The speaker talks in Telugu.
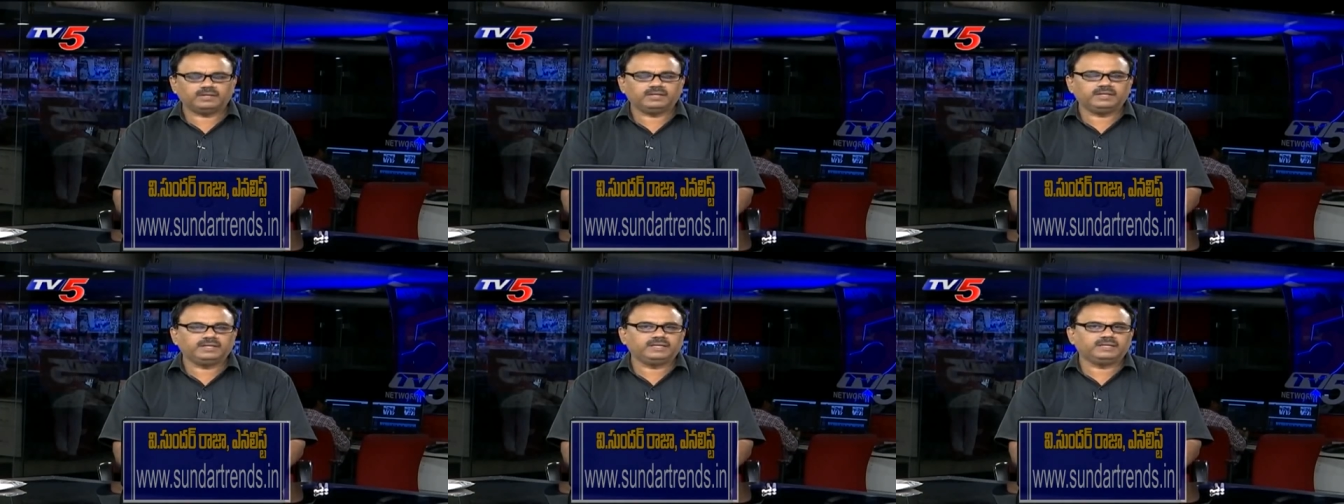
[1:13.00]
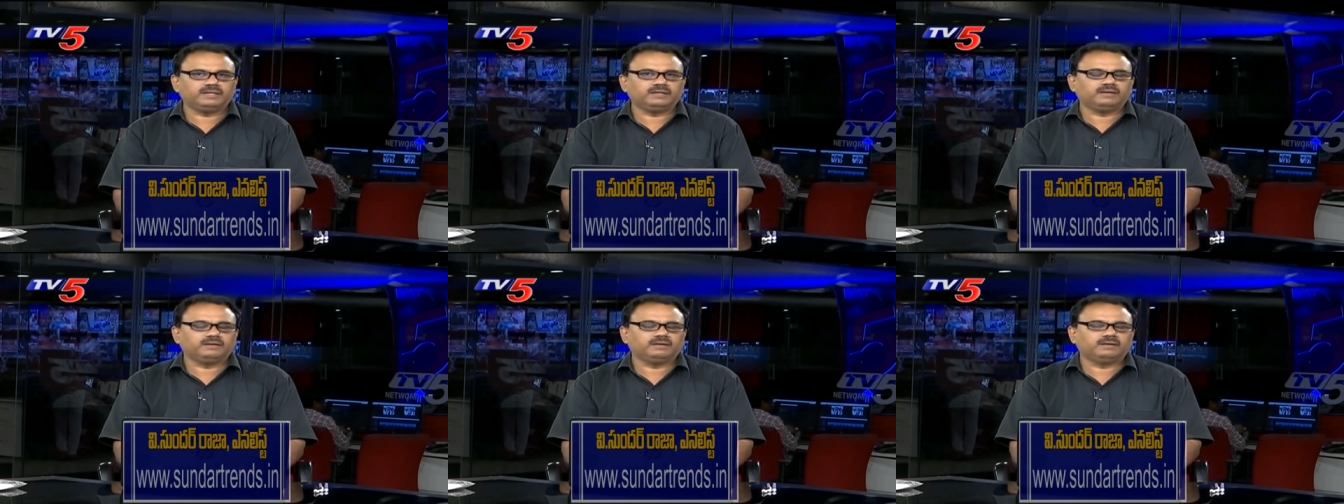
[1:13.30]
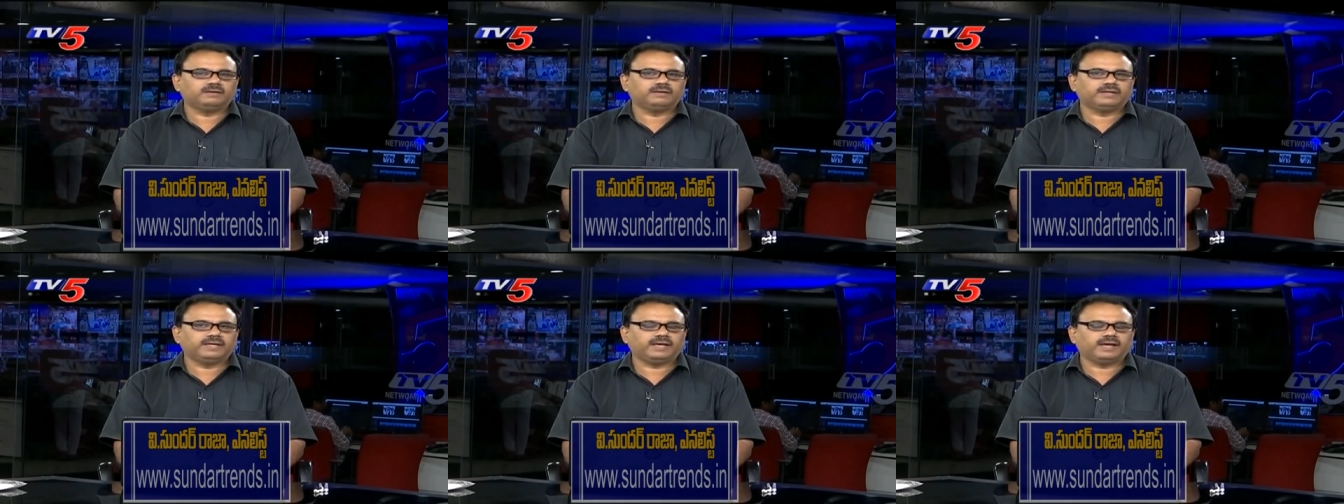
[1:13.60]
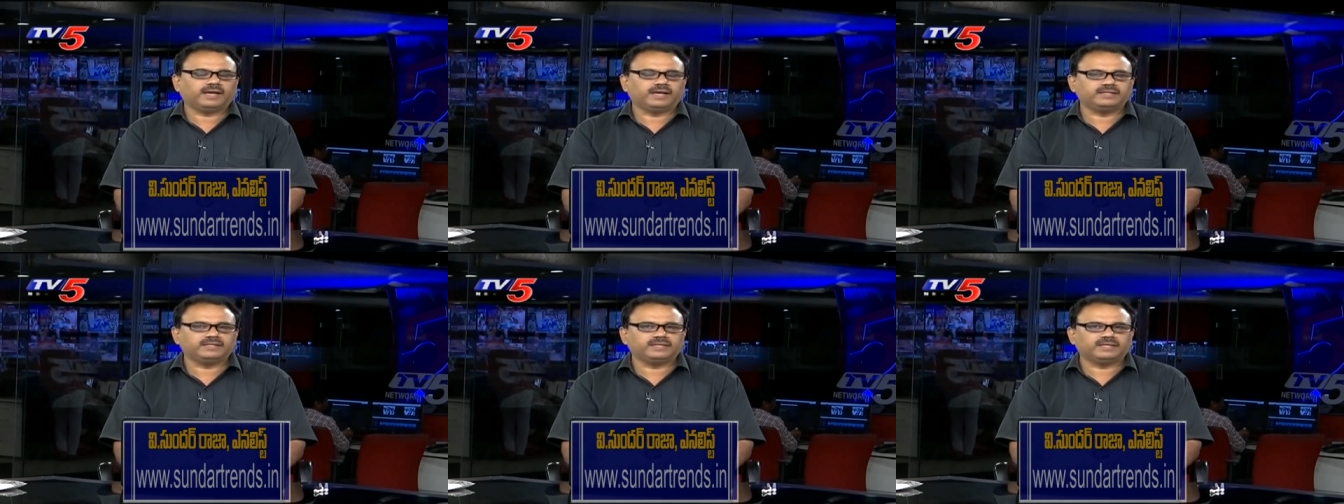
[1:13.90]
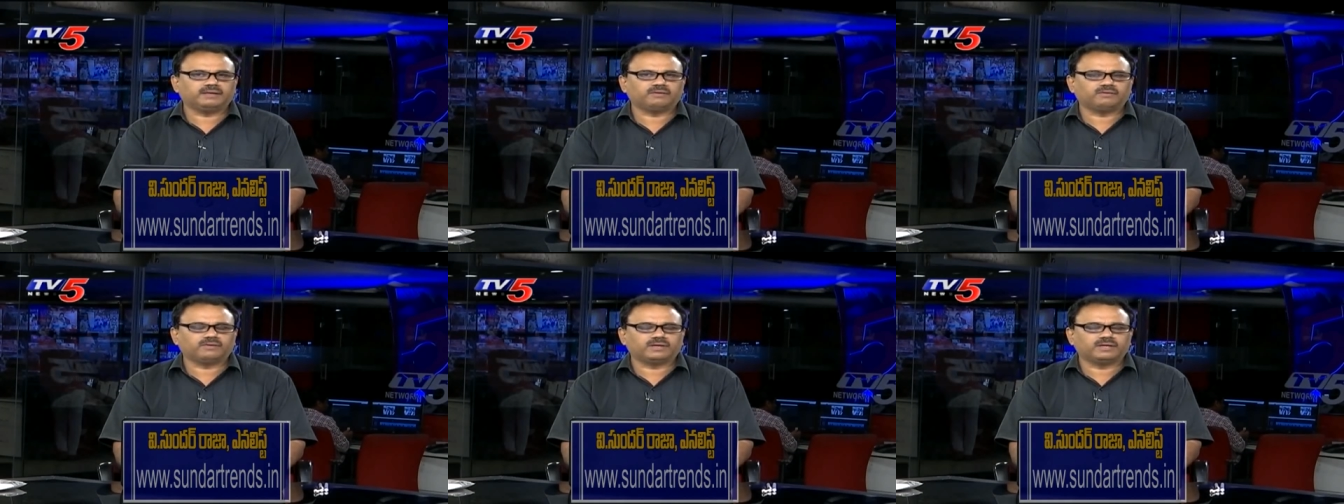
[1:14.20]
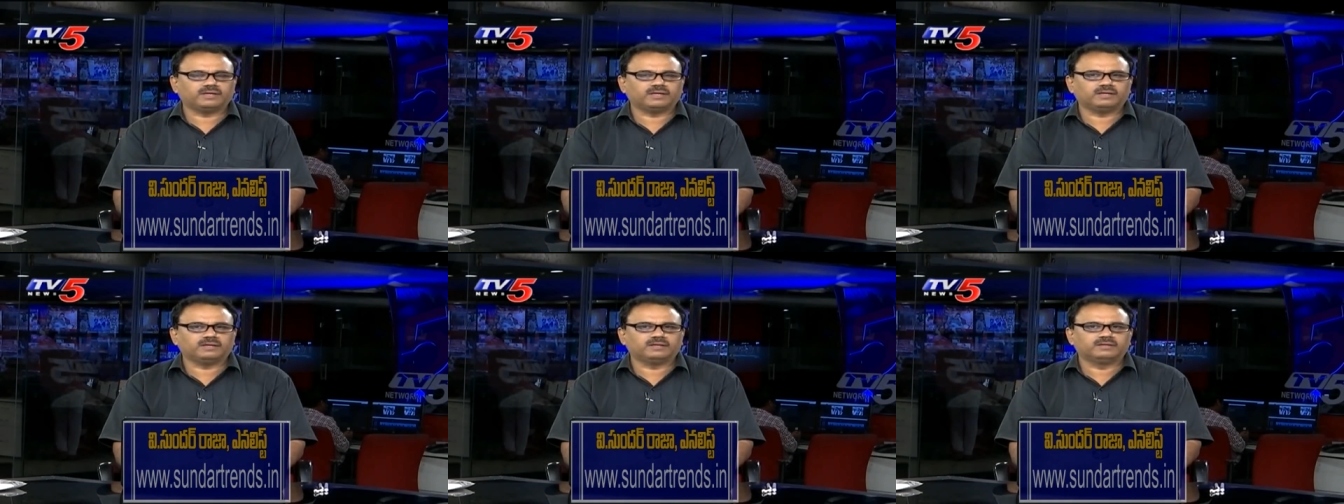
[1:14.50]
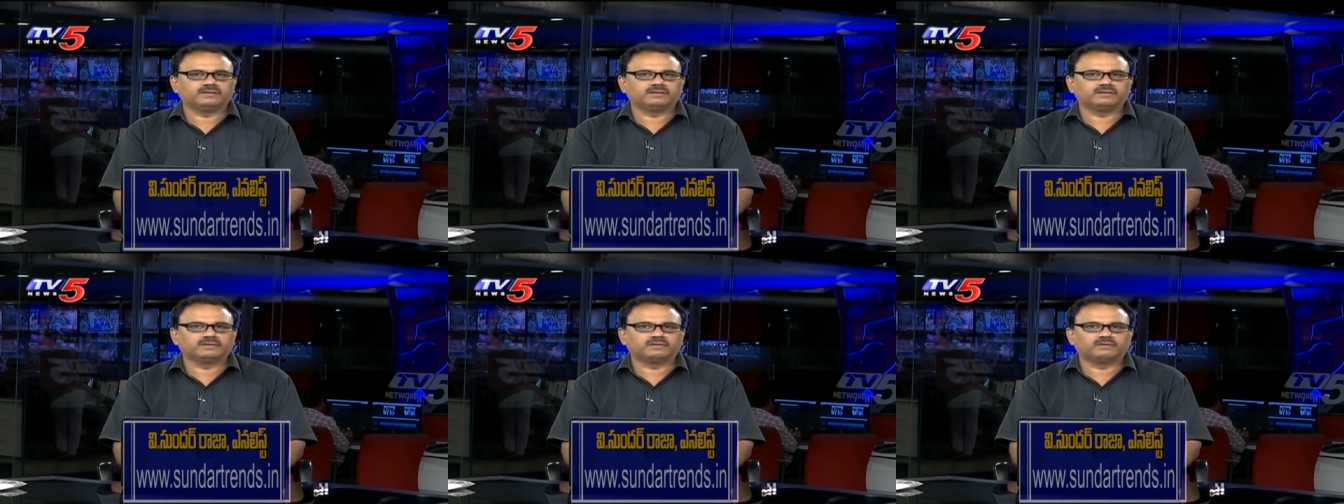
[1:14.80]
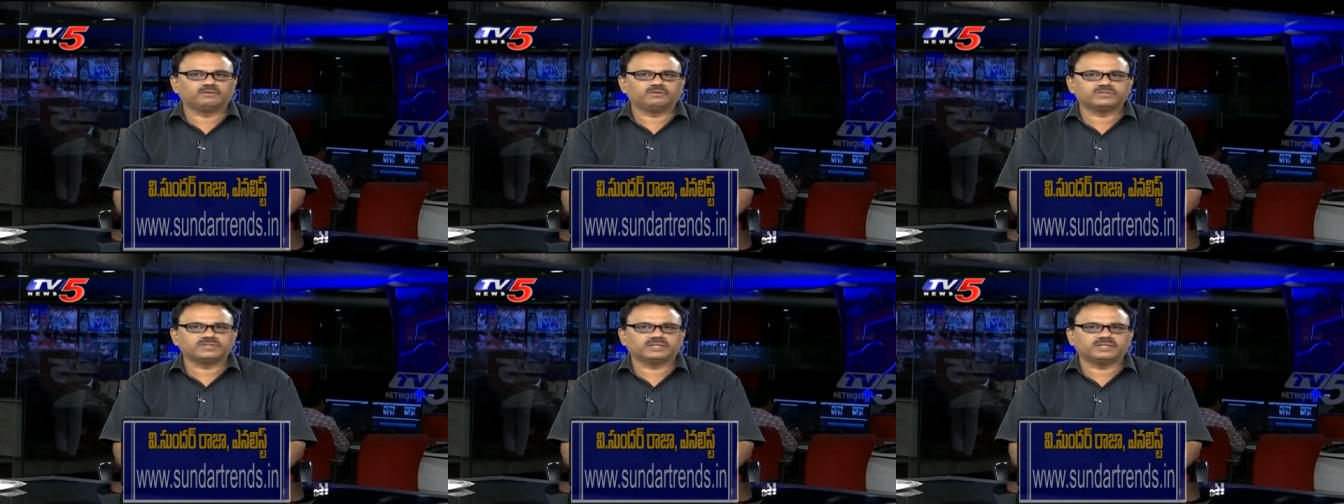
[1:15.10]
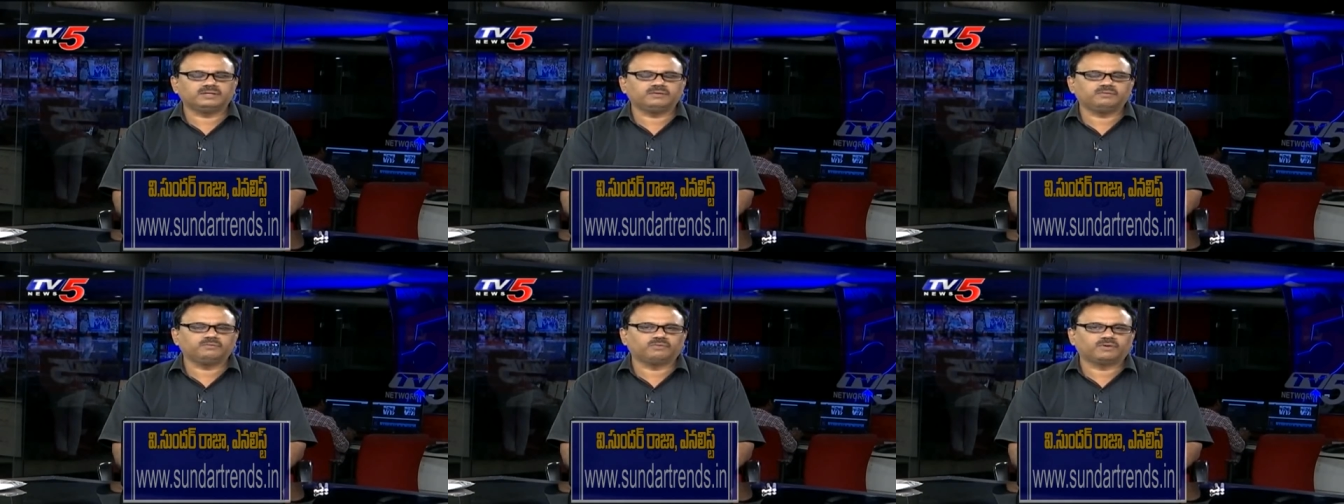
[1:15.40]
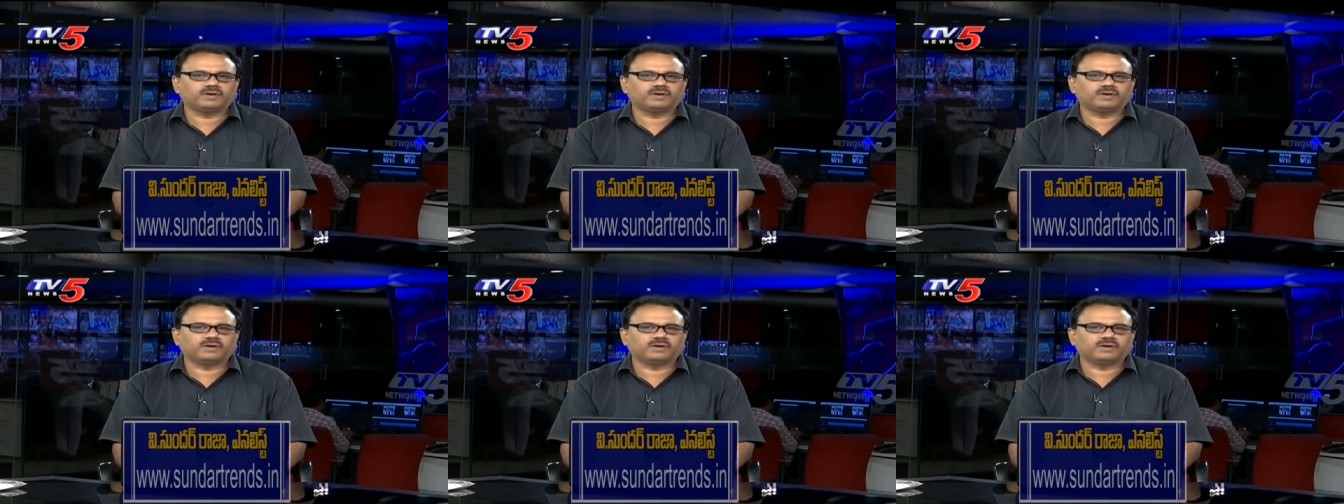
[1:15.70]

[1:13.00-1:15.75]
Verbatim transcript: ఇండి డే హై దగ్గర ఒక క్లోజ్ అయ్యి